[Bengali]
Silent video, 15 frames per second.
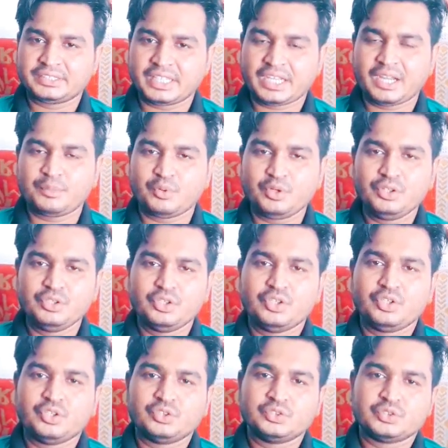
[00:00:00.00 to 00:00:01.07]
দেখাবো
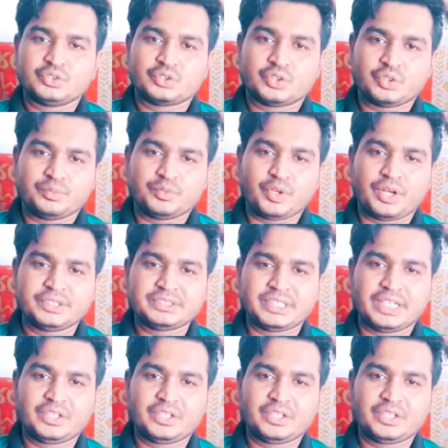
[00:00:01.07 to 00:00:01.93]
তো ভিউয়ার্স